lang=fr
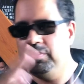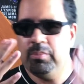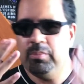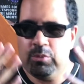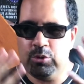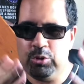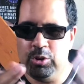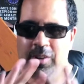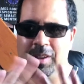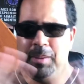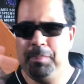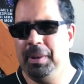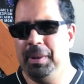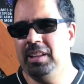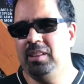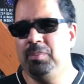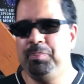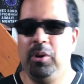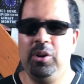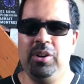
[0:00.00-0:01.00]
Je vais
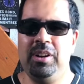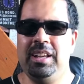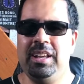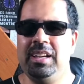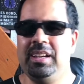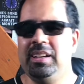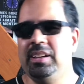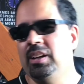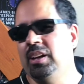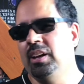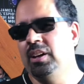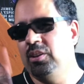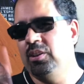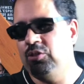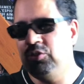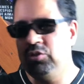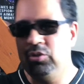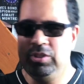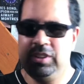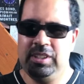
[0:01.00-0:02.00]
pas spoiler,
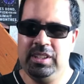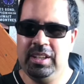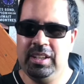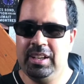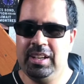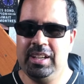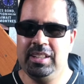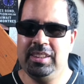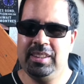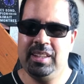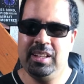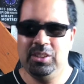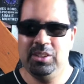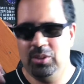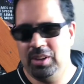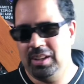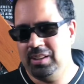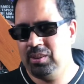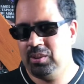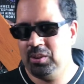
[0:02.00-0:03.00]
je dirai ça
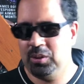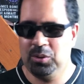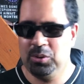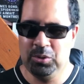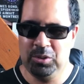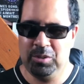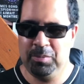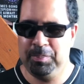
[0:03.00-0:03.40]
dans la seconde